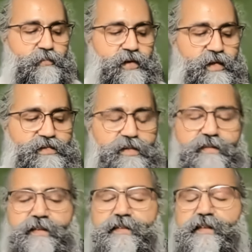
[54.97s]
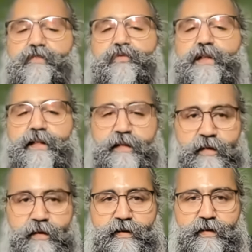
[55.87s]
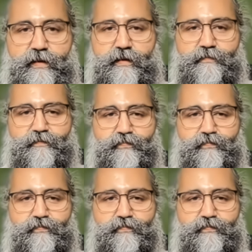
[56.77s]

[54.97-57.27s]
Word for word: प्रिडिक्शन से इसका कोई लेना देना नहीं है